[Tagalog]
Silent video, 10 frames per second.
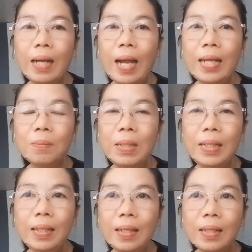kahit
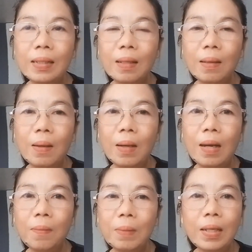maliit,
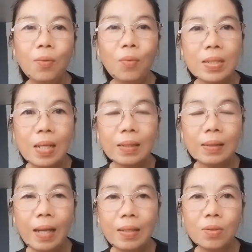uh, maging wise lang
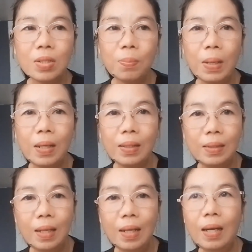tayo sa
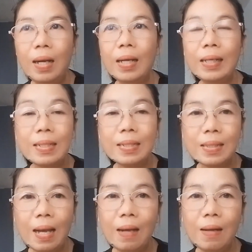pag
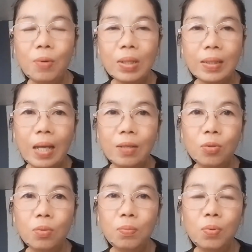gasta, huwag
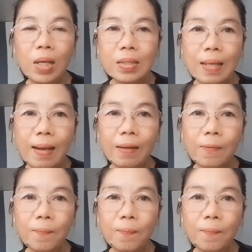tayong bulagsak.